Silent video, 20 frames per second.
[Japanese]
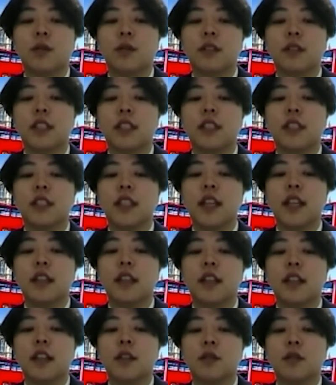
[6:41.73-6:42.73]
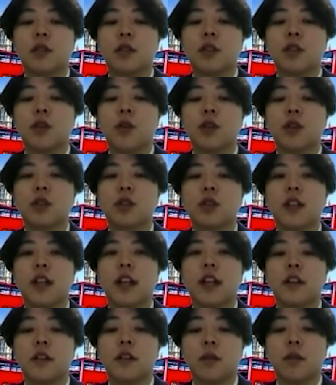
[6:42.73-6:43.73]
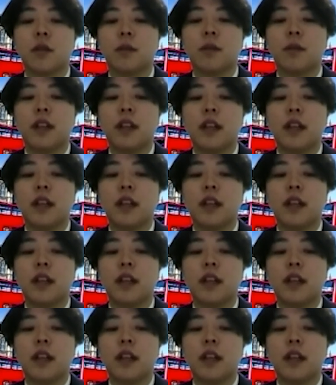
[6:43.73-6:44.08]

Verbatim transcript: 実践できる教師となれるよう、